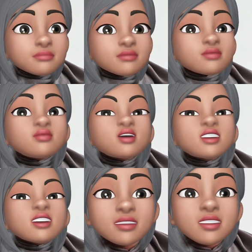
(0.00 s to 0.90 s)

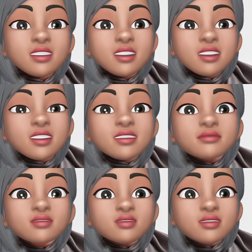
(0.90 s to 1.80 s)
ميشيل
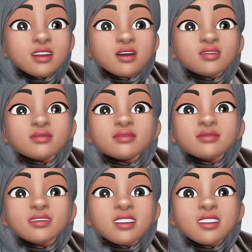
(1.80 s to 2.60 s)
كيف ما قلت لكم